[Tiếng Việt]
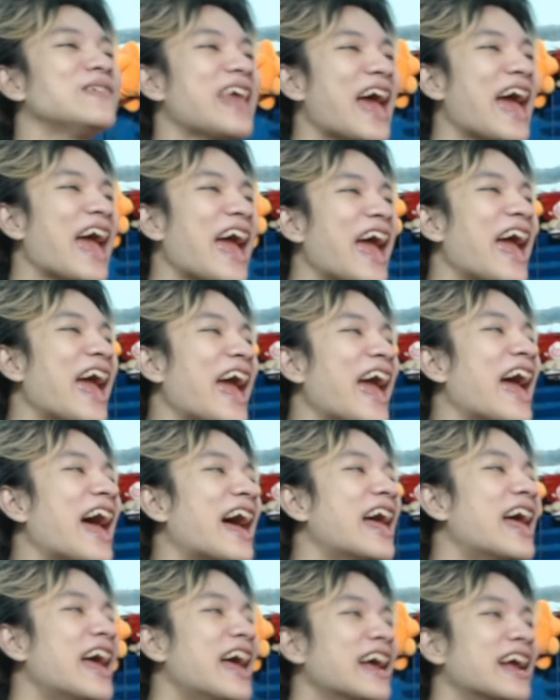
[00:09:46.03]

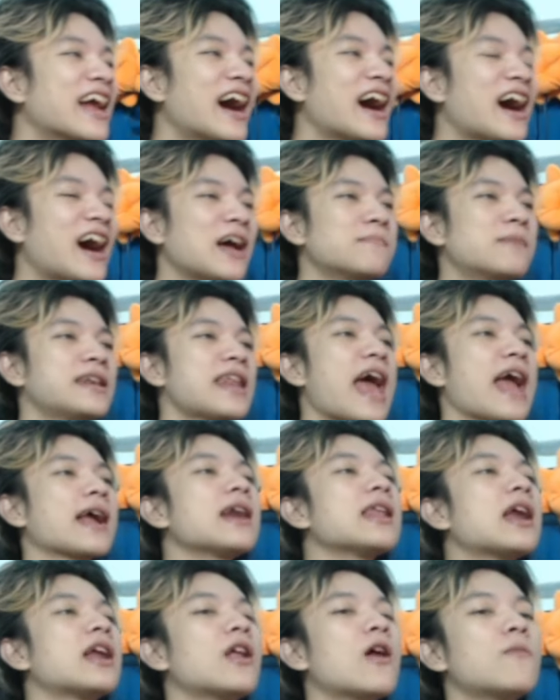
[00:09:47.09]
Yeah. Rồi mình đang
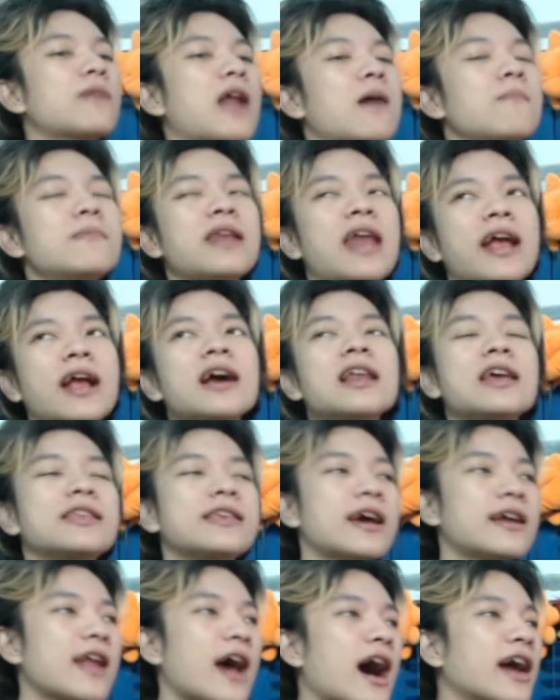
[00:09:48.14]
rất là nôn nóng, mình đang rất là
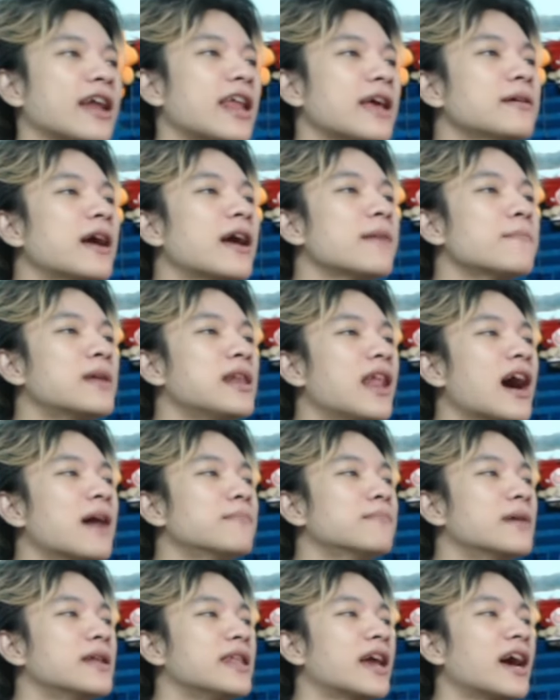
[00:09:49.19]
chờ đợi để ha mình
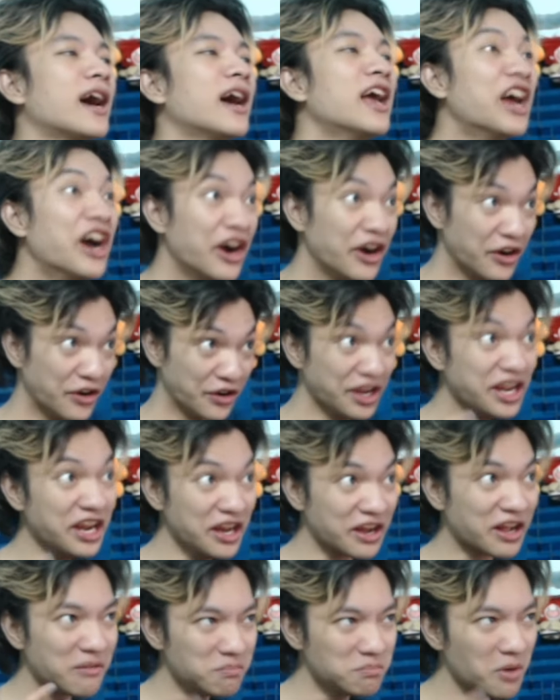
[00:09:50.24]
lên mình hửi
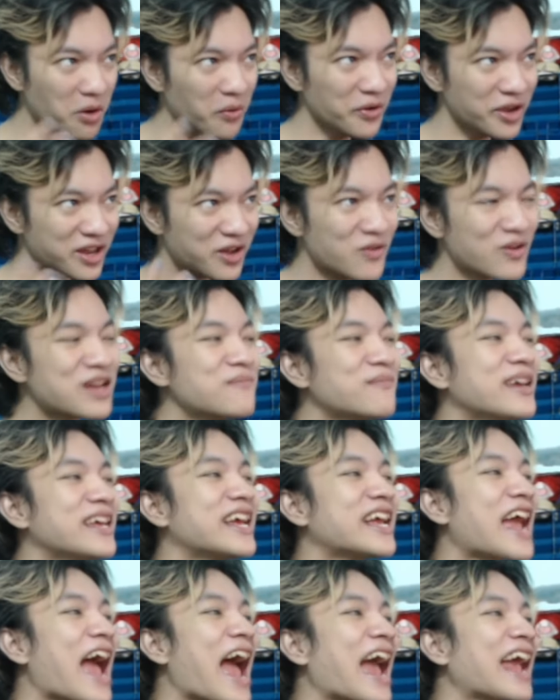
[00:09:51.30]
được cái mùi của cái mì
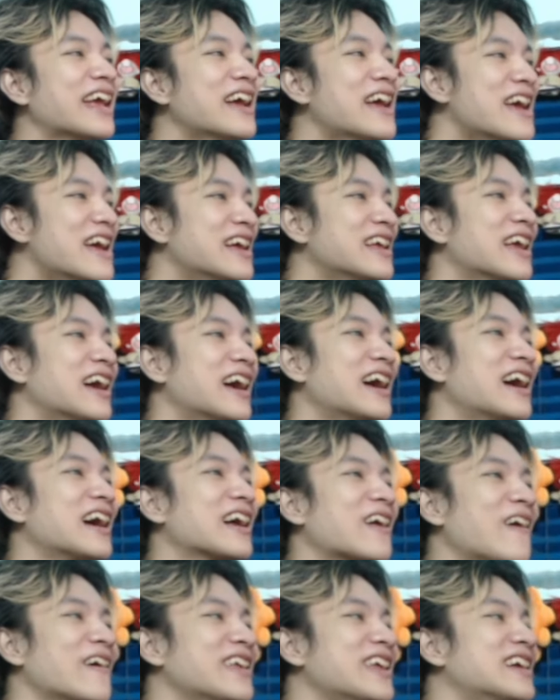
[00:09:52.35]
cay á,
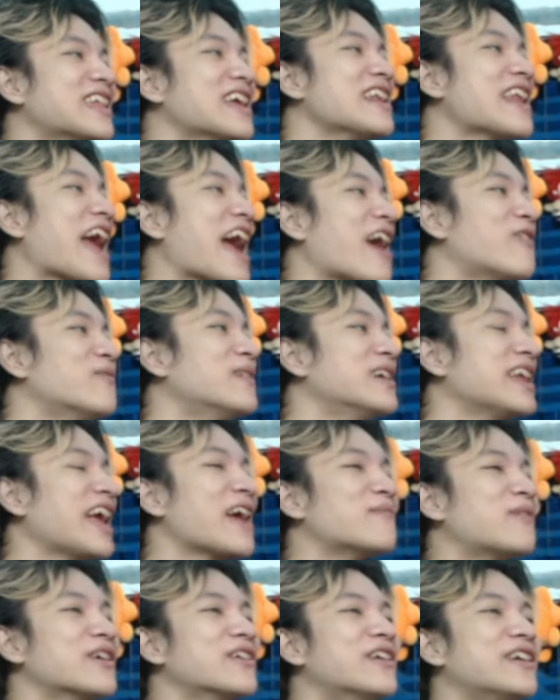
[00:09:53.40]
coi như thế nào. Mình
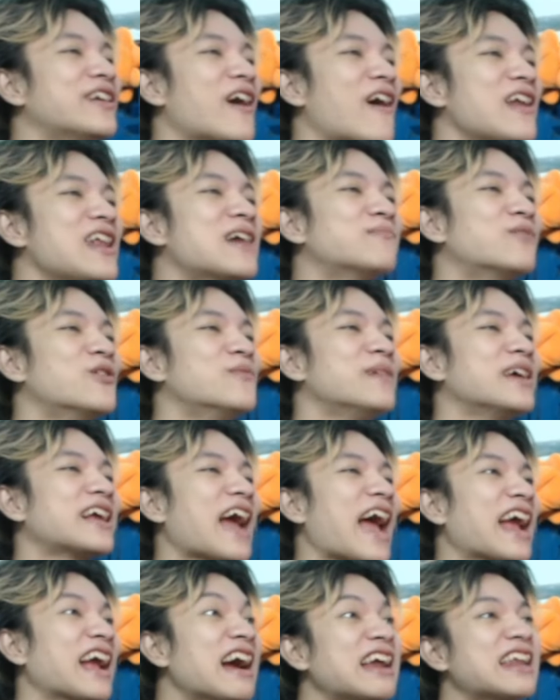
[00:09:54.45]
nghe mọi người nói là mùi mì
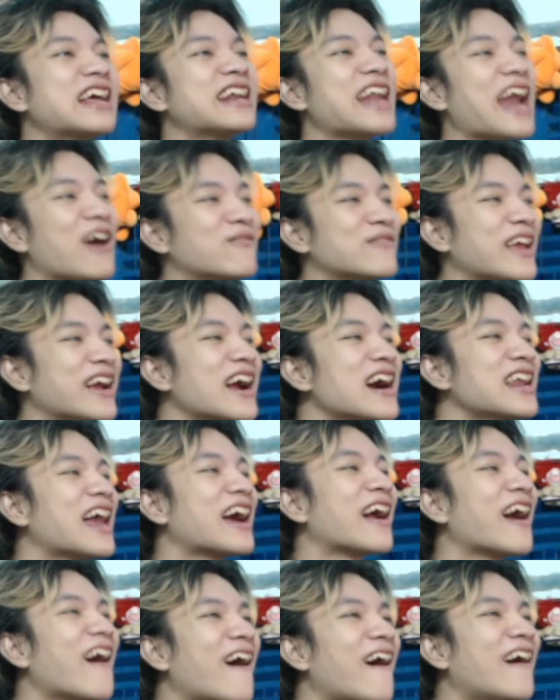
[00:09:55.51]
cay rất là nồng và rất là
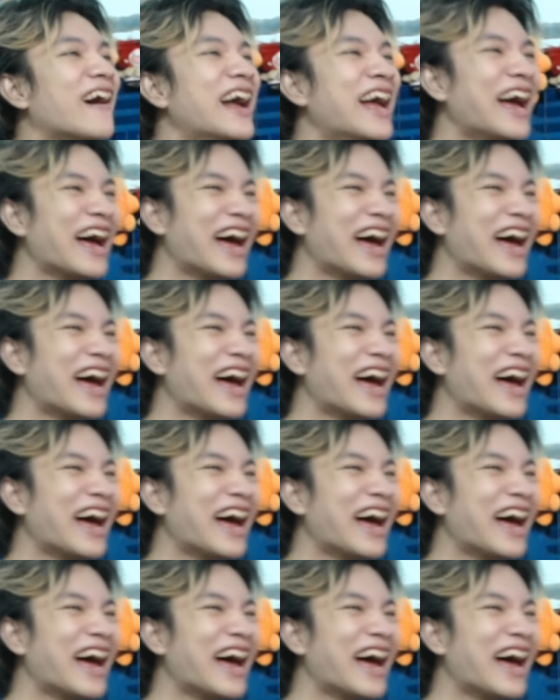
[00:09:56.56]
ngon.